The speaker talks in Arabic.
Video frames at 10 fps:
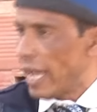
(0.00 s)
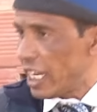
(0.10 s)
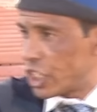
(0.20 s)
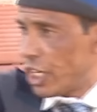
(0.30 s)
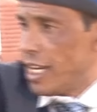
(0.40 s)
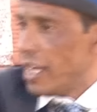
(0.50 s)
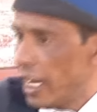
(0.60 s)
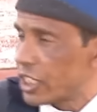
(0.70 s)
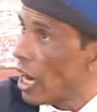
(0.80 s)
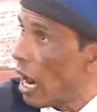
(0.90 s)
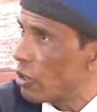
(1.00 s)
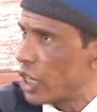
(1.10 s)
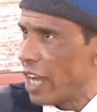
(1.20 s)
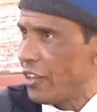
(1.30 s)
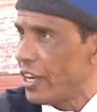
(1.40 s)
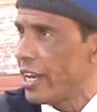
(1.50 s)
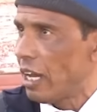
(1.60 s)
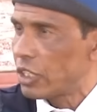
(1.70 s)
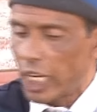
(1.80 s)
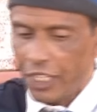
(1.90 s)
هاجي هاجي هاو شاهد عين
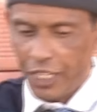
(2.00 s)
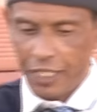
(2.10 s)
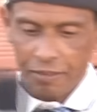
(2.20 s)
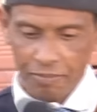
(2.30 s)
هاو شاهد عين